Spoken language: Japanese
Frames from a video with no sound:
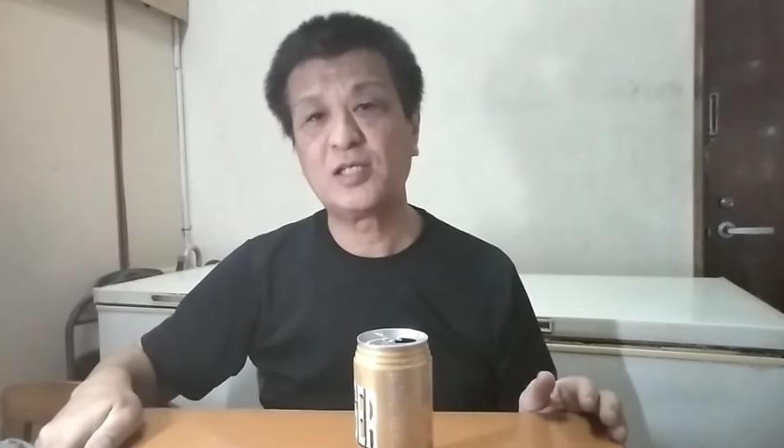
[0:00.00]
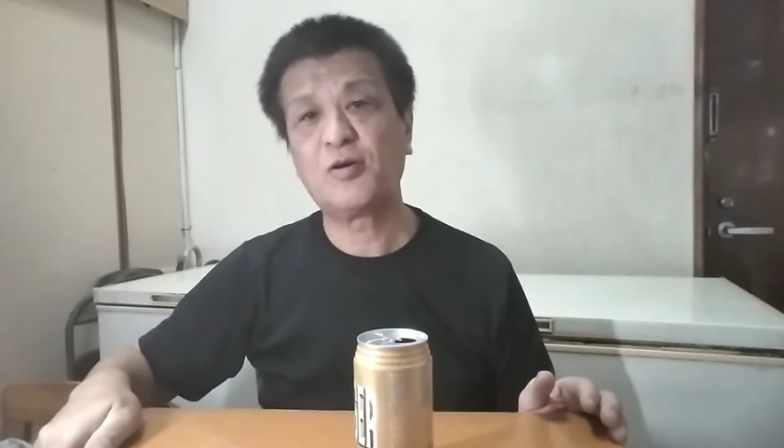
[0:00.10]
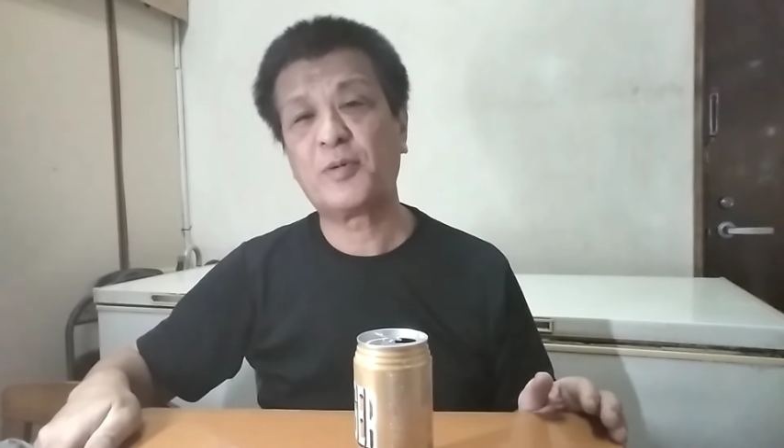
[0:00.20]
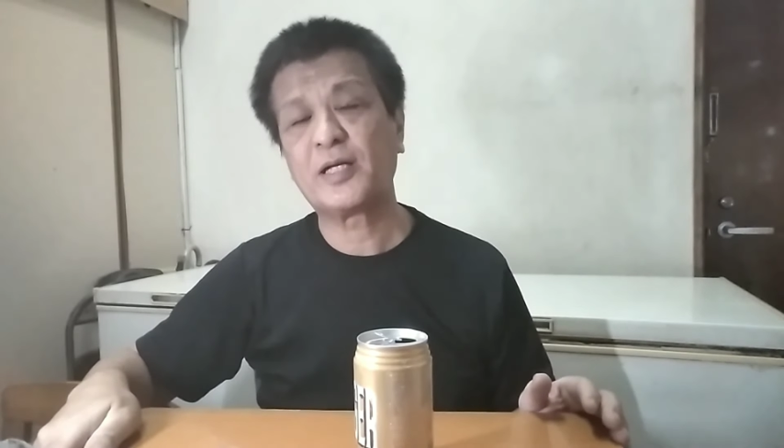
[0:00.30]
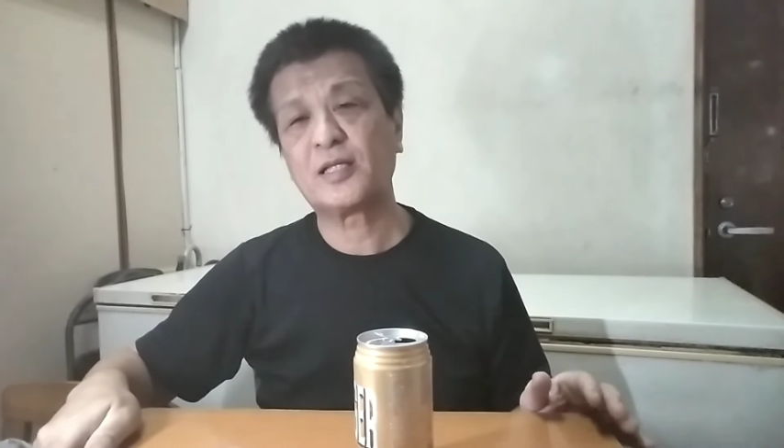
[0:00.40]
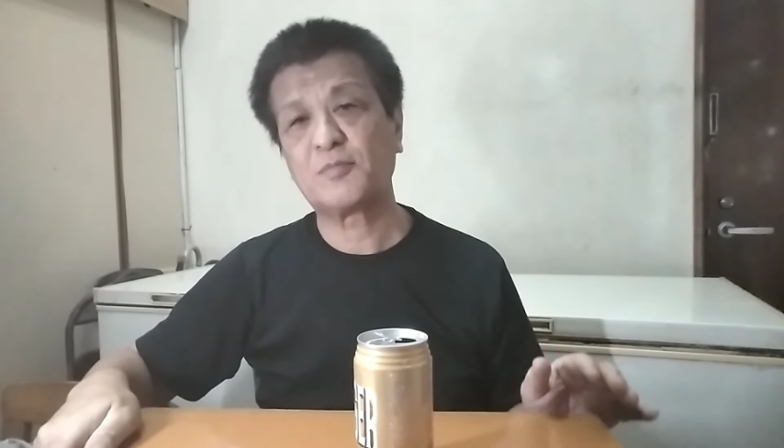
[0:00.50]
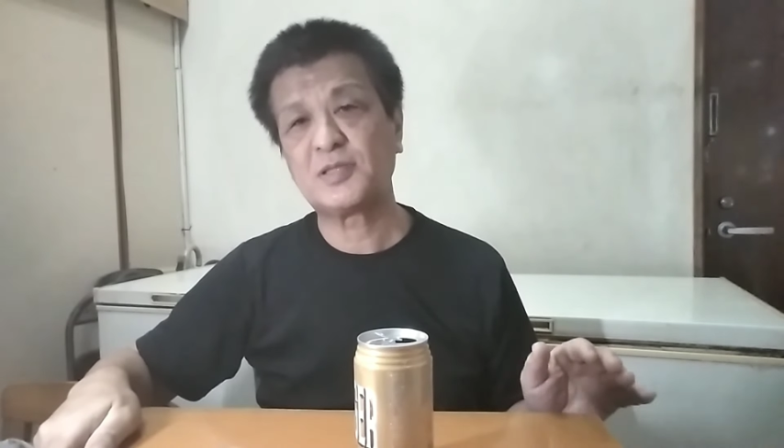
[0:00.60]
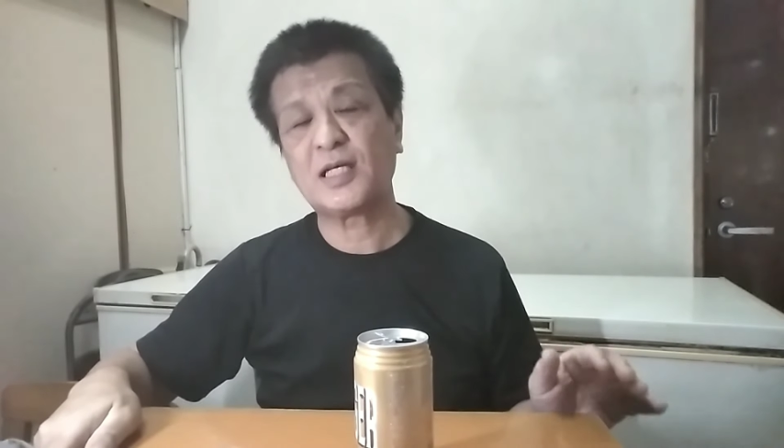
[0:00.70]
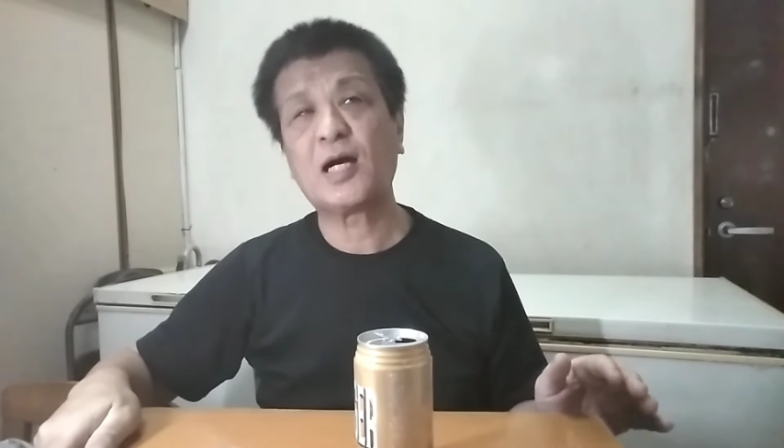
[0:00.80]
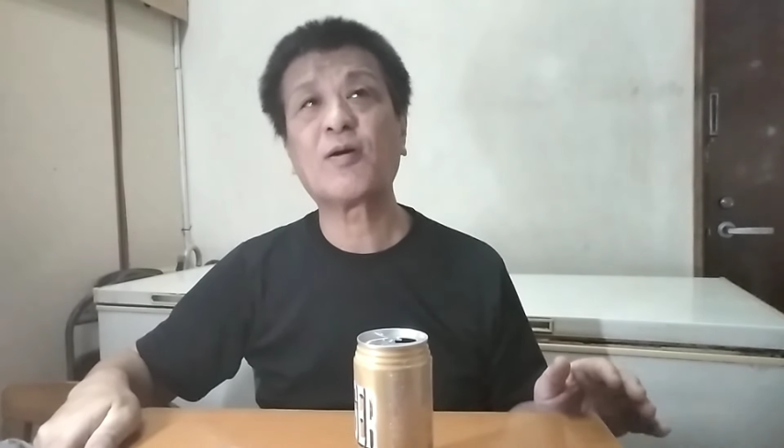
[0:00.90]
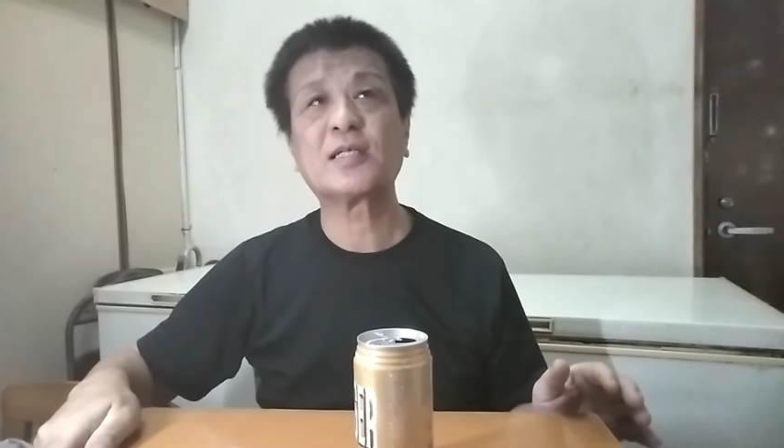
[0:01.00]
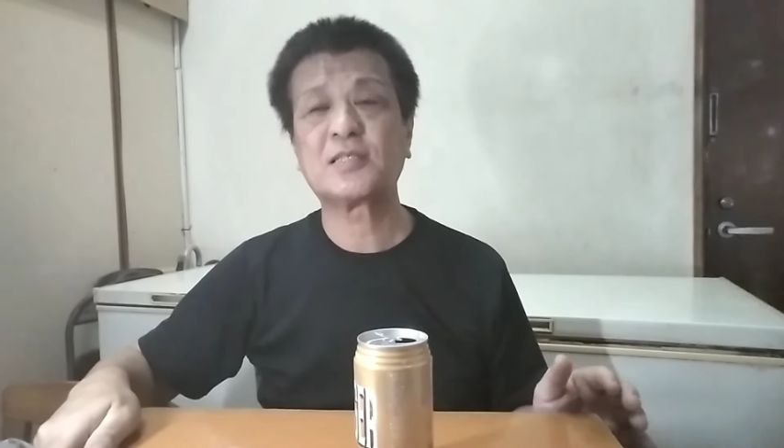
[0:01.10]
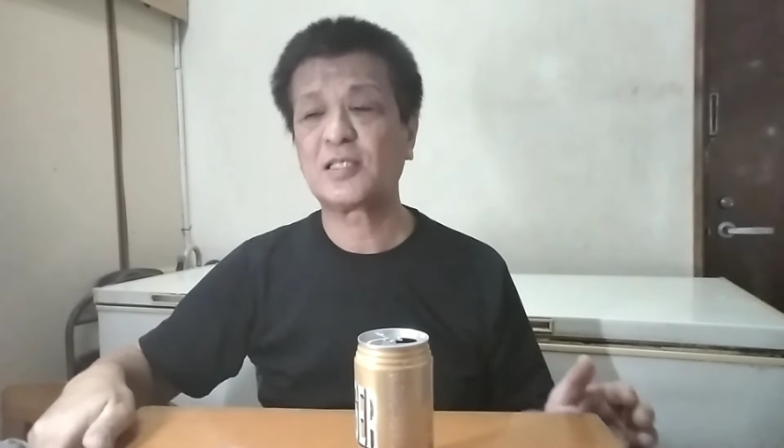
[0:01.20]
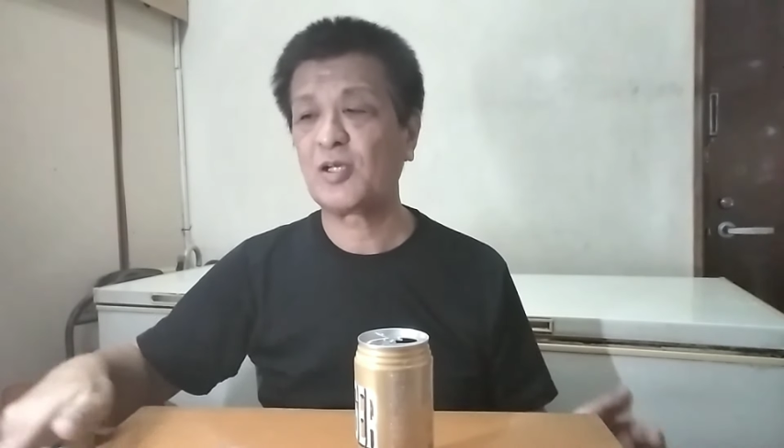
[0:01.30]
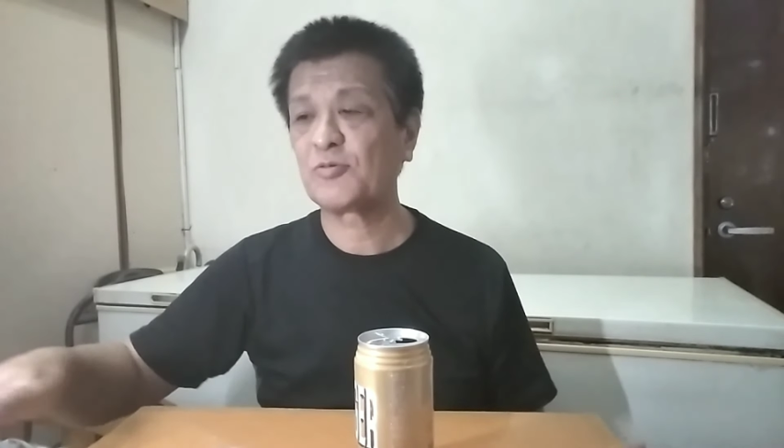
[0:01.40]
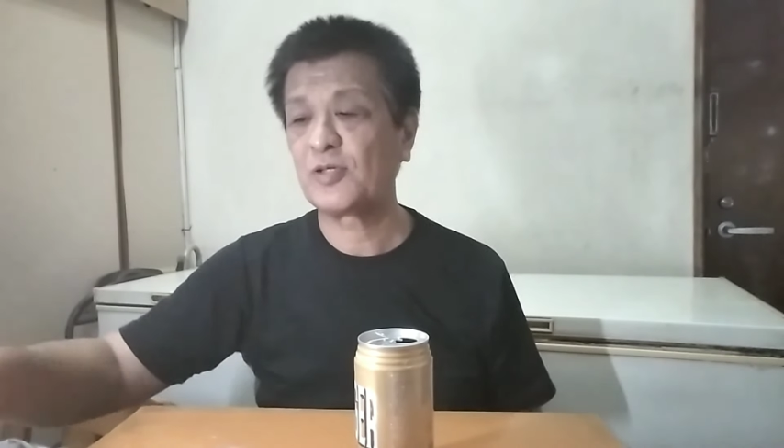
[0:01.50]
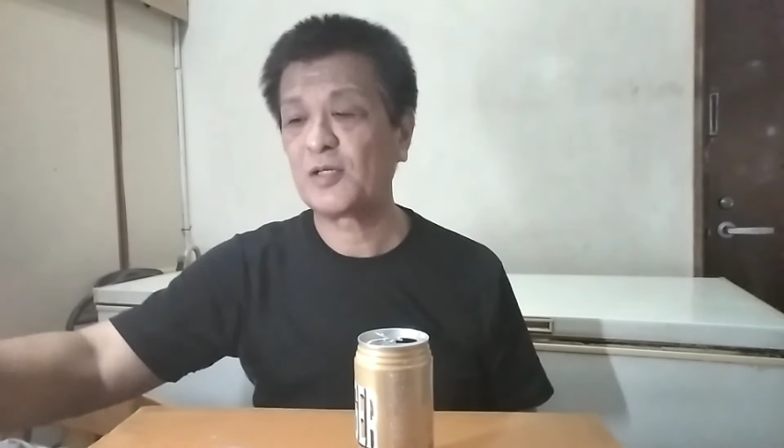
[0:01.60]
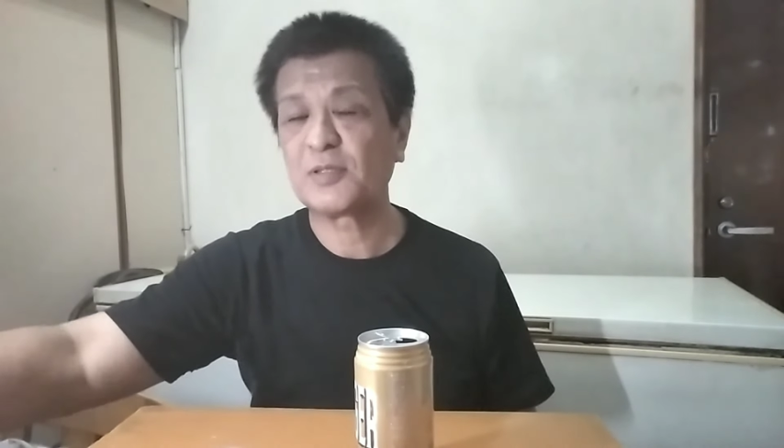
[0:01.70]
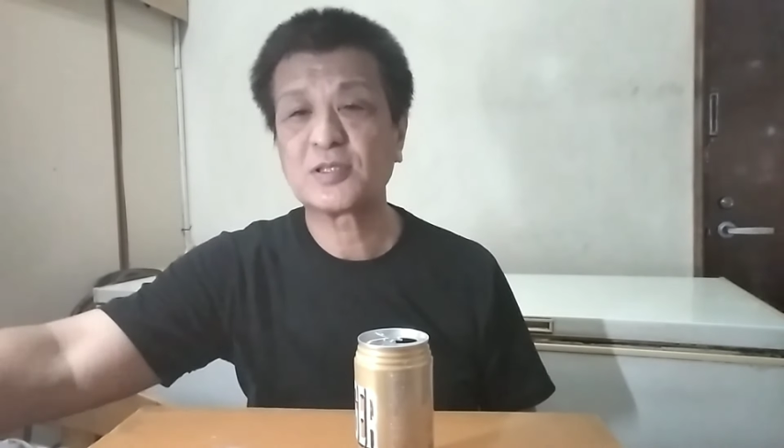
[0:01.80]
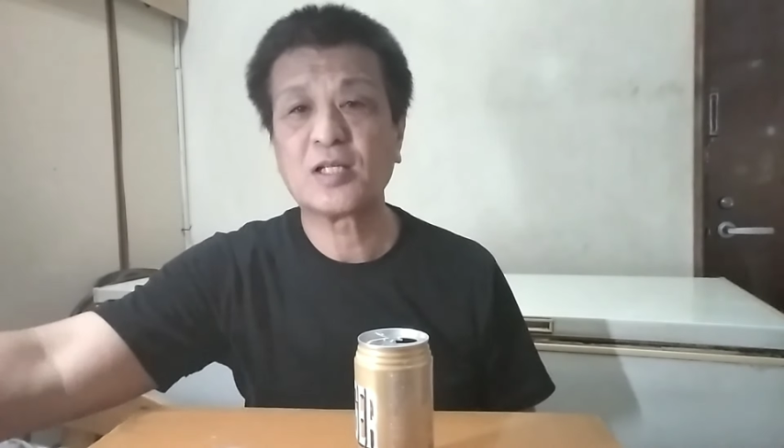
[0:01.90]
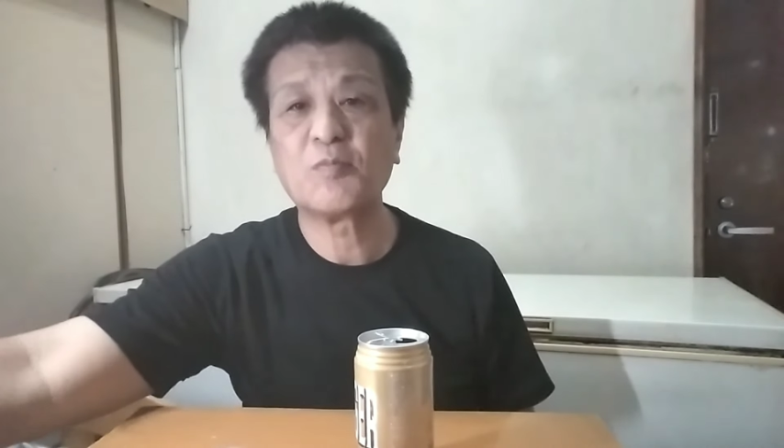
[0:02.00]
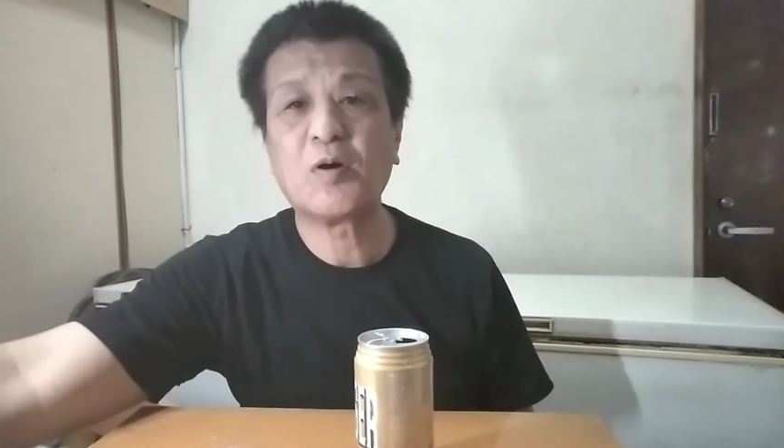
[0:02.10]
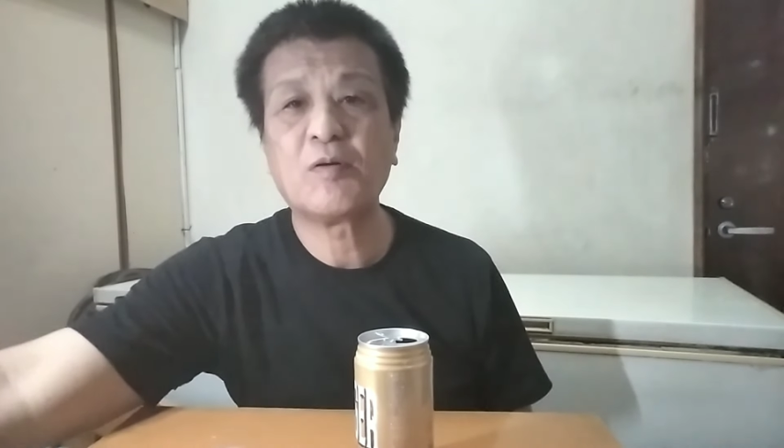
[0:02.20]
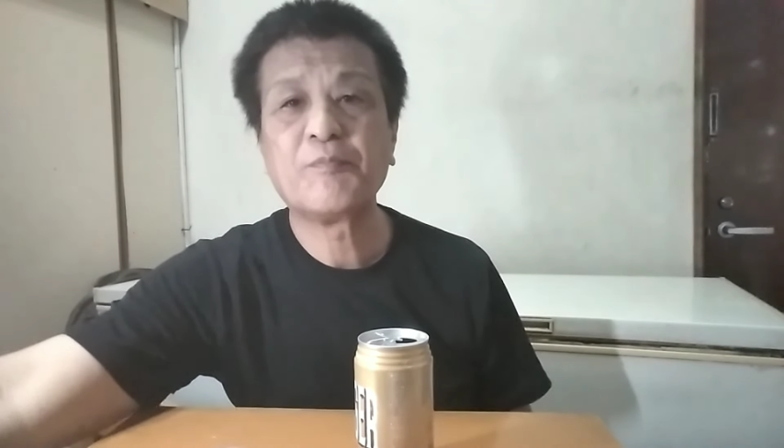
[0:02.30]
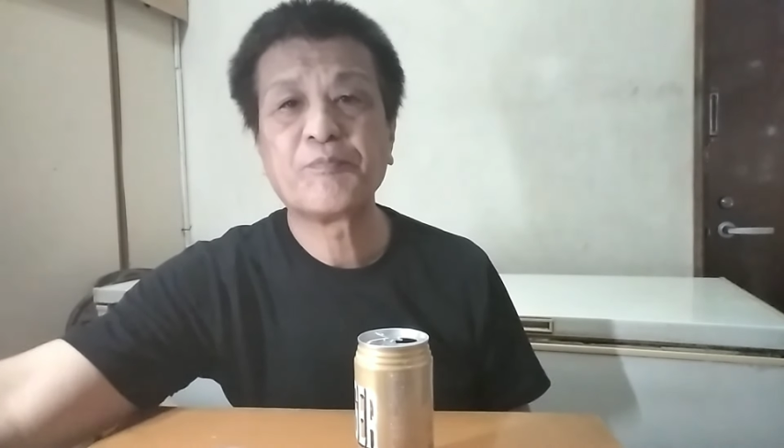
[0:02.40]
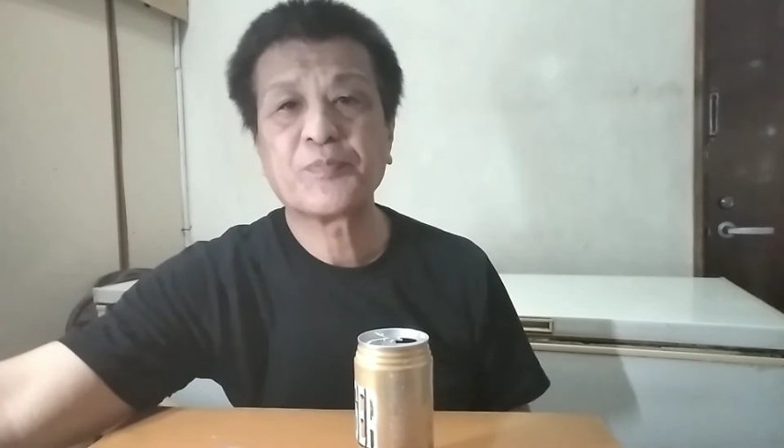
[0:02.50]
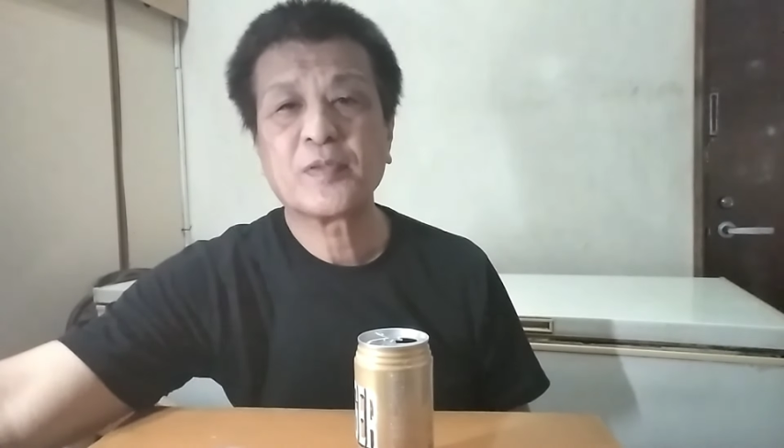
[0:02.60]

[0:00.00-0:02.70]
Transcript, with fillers: 変に思わないで、目線がおかしいってよく言われますけども、